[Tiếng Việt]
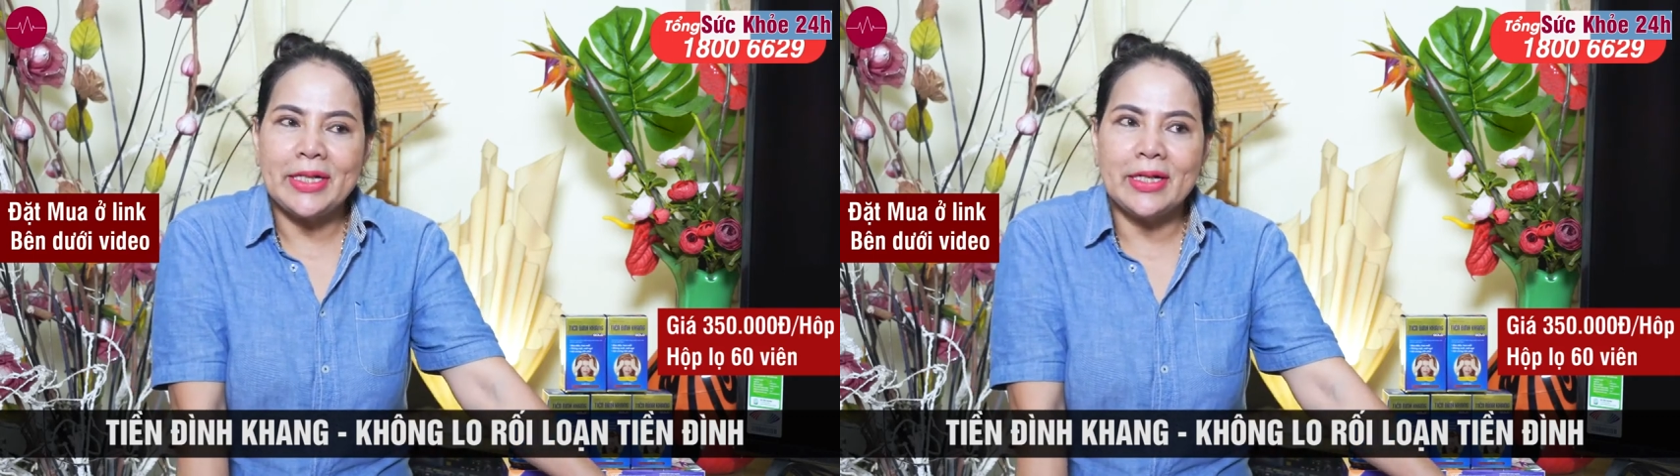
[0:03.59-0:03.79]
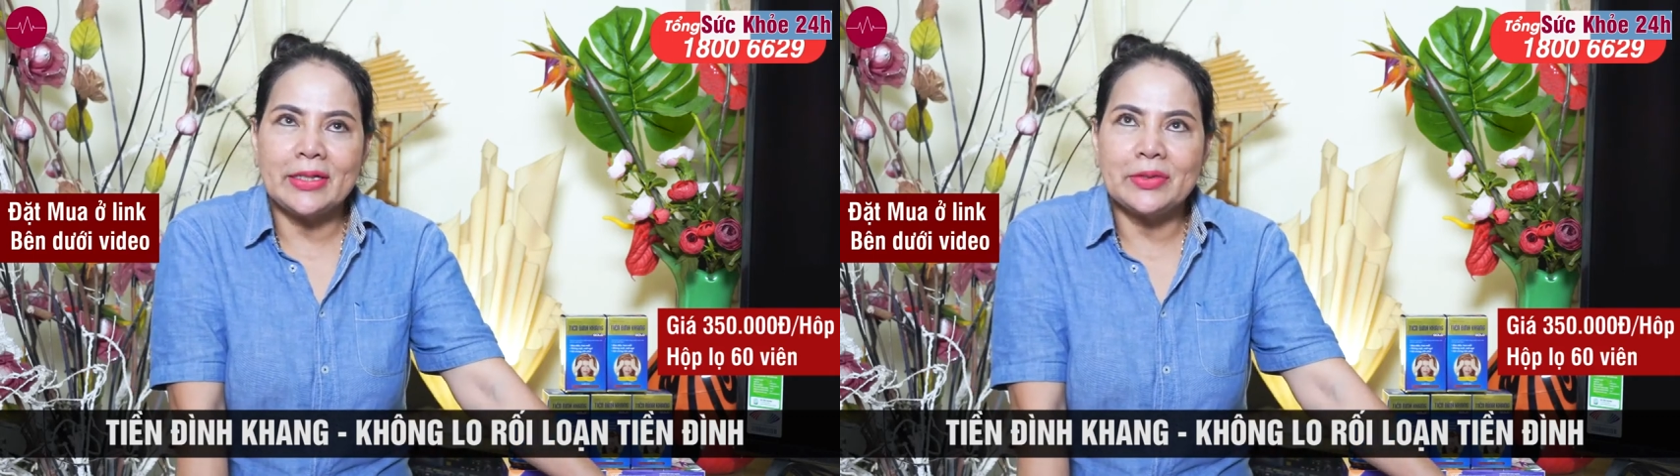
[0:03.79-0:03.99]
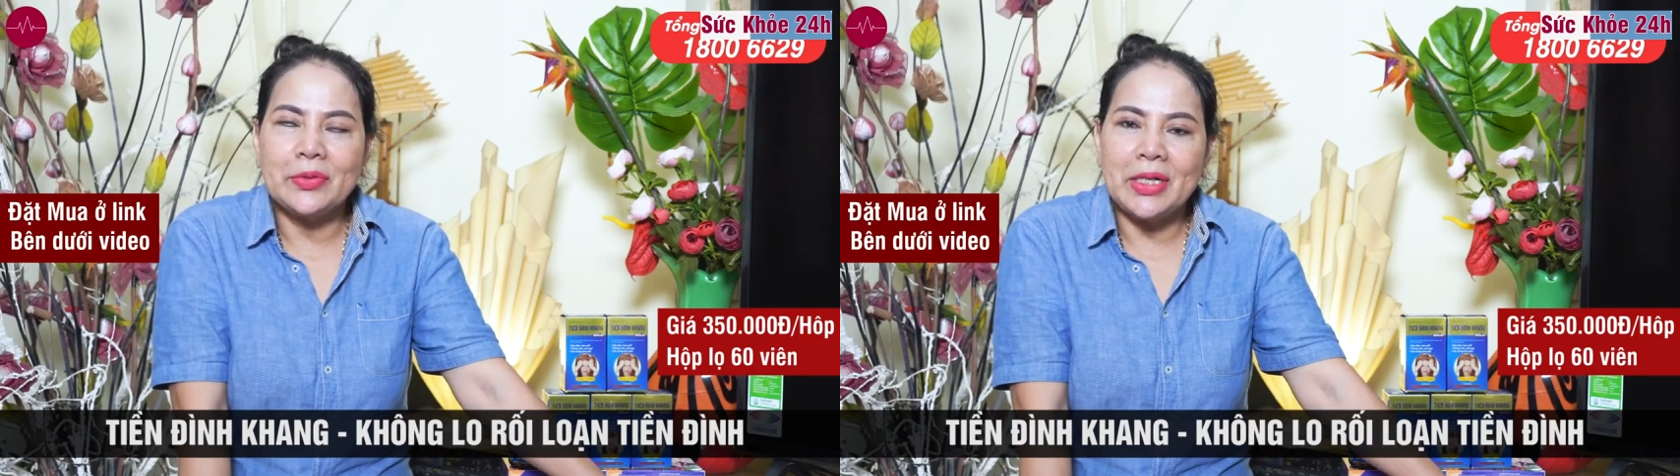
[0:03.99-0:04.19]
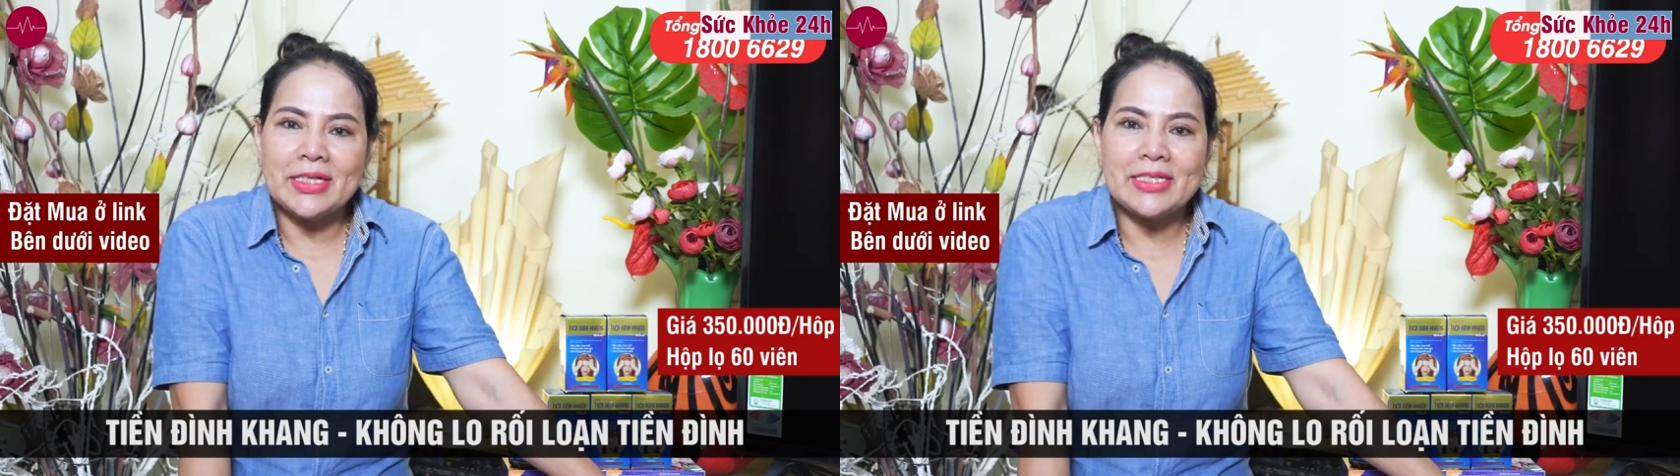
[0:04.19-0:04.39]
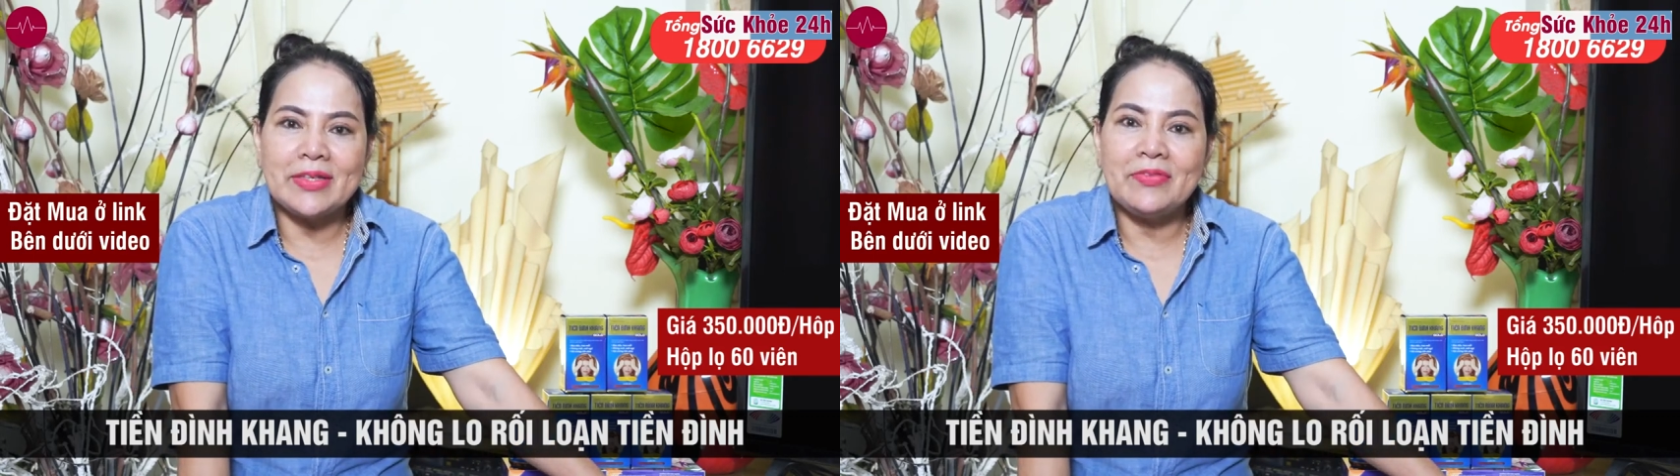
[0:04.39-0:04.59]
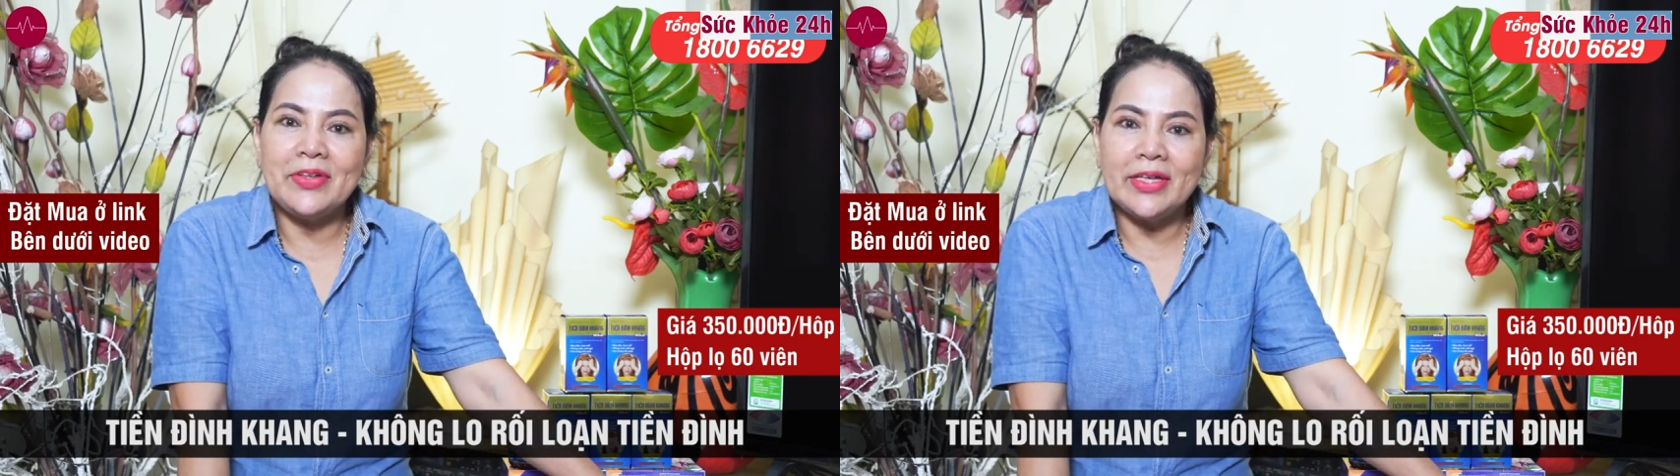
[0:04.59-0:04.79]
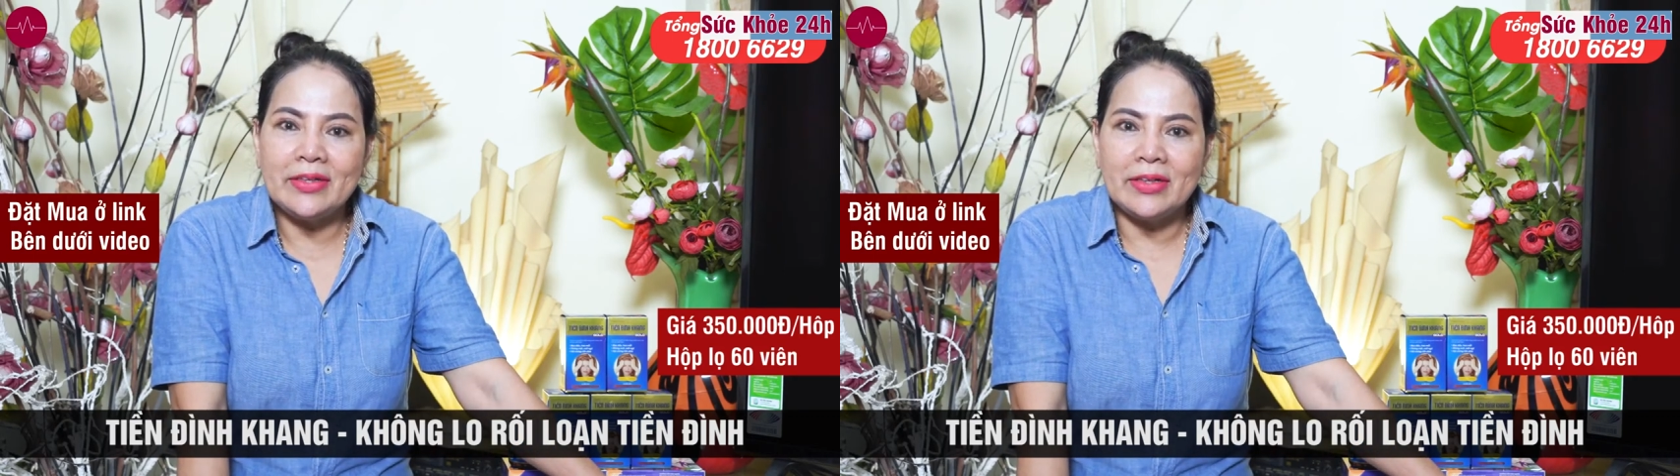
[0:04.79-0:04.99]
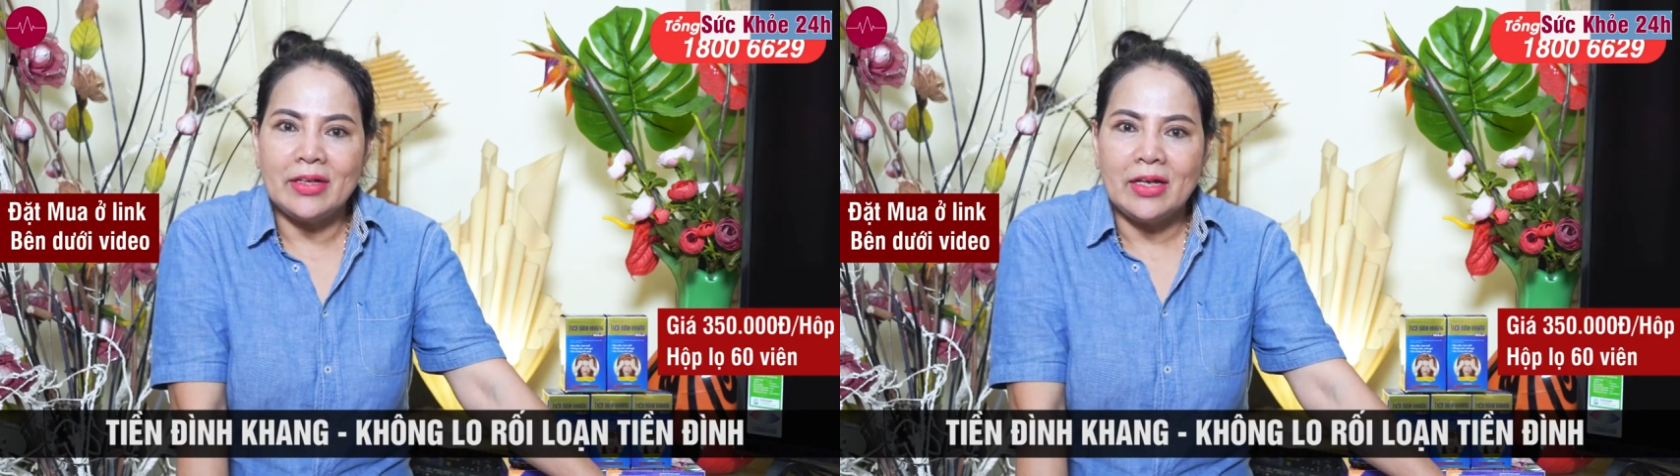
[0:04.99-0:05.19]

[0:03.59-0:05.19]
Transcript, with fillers: à, tôi là diễn viên.